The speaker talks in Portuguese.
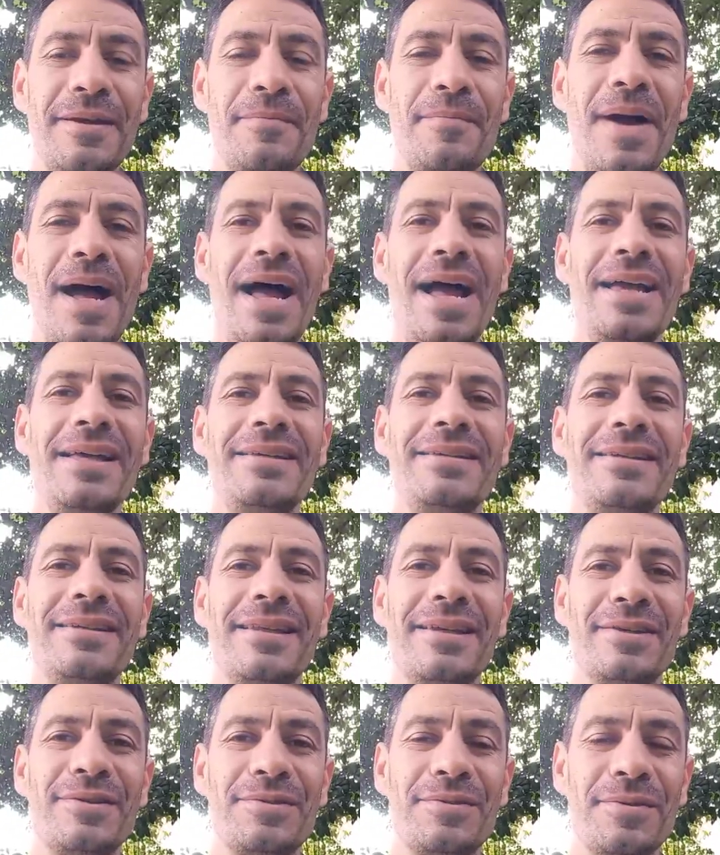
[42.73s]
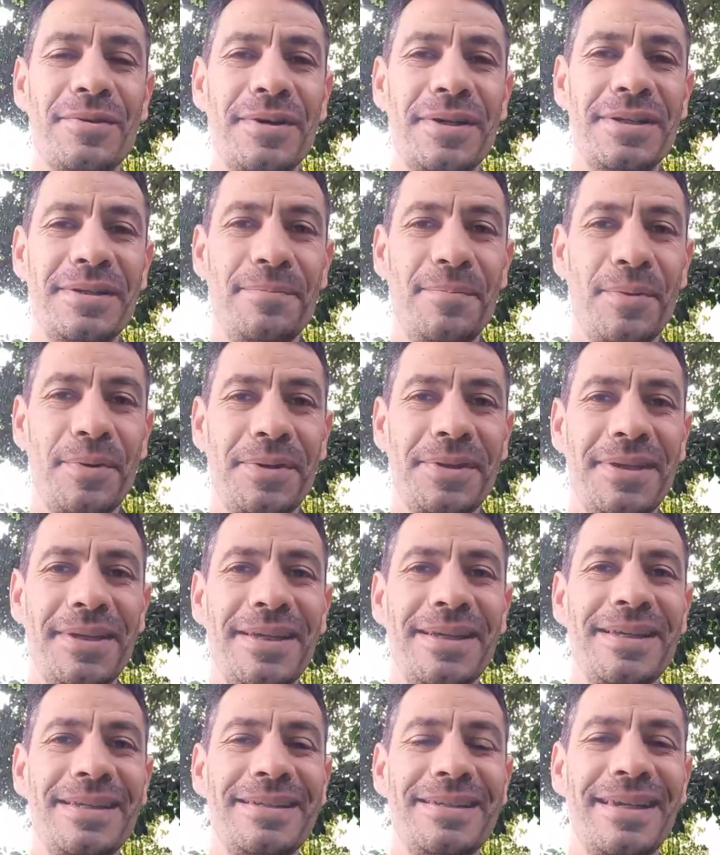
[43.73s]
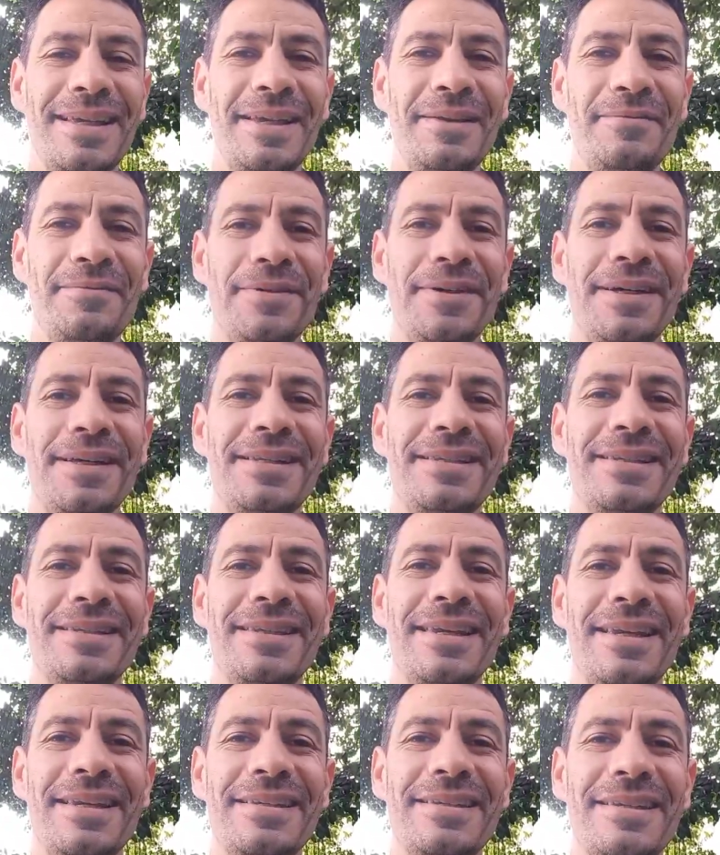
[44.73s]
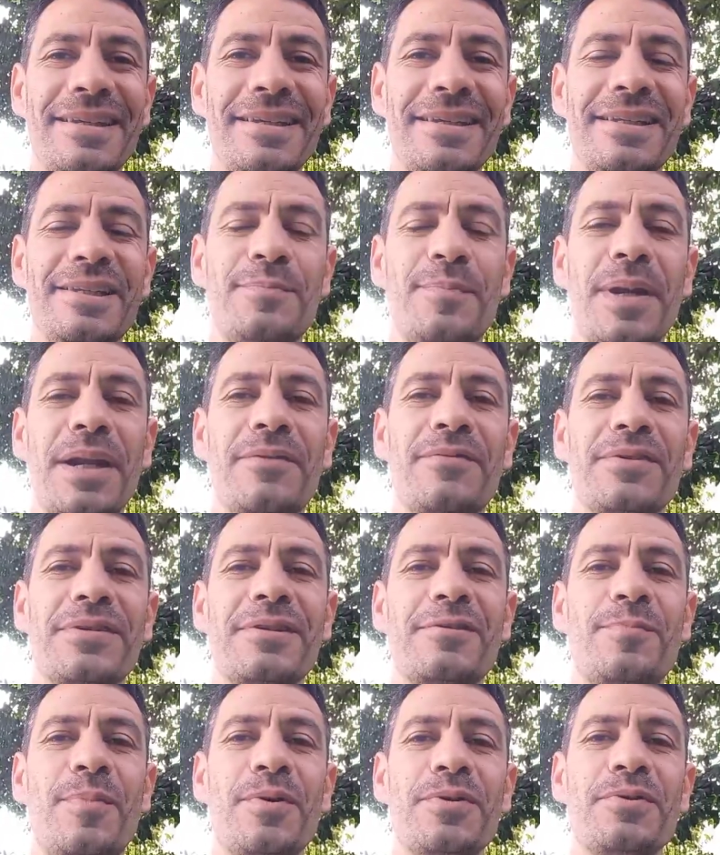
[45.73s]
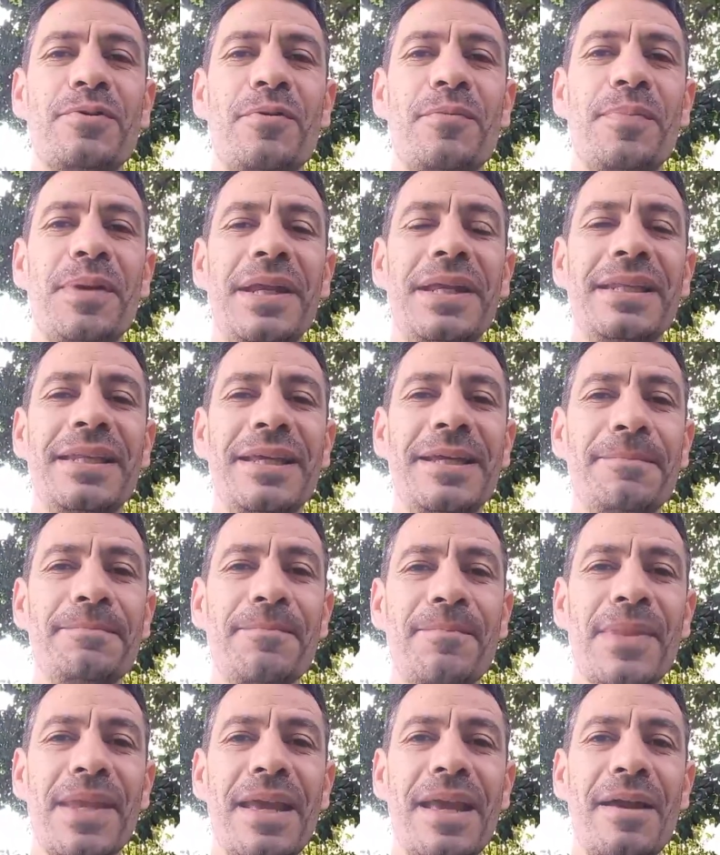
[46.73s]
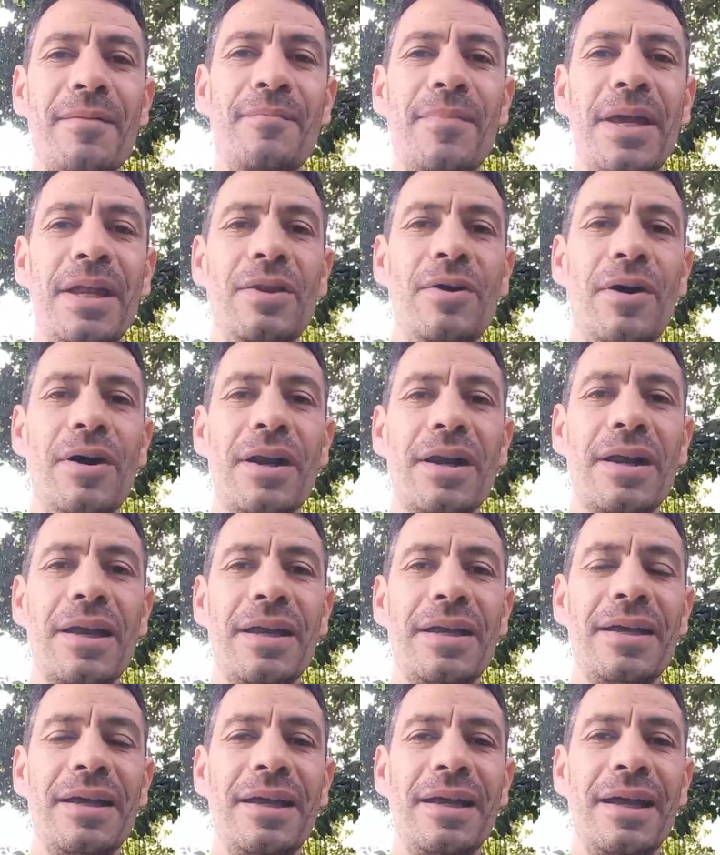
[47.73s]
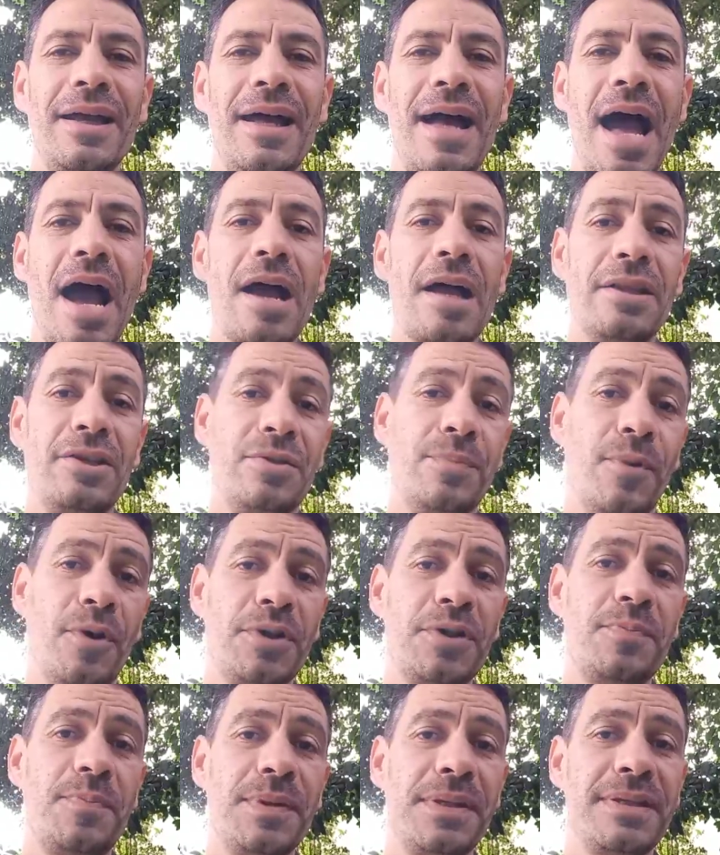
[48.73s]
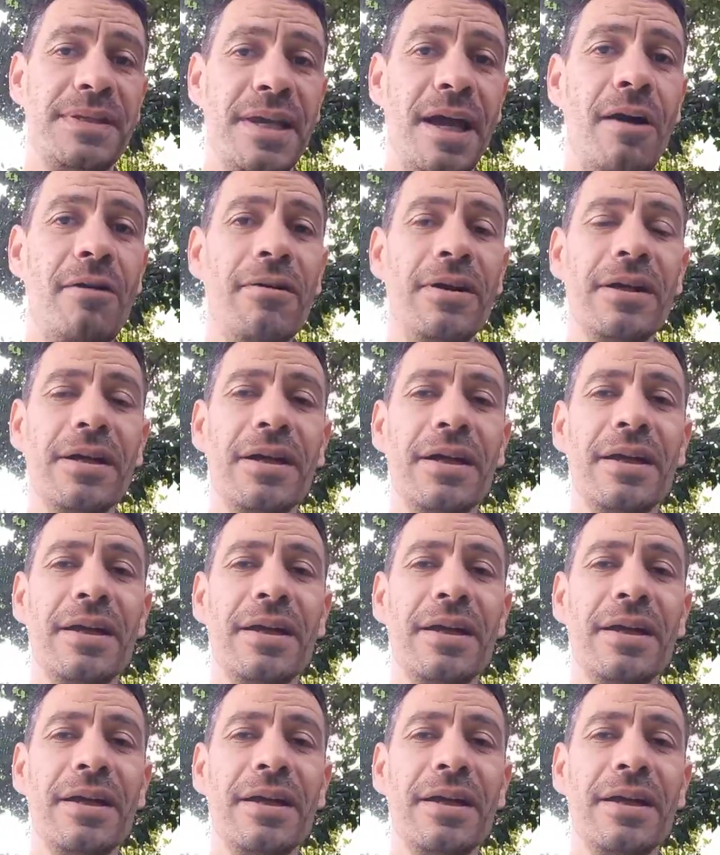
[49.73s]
mais citações importantes, relevantes, interessantes, para que vocês possam compreender melhor, é, de modo especial,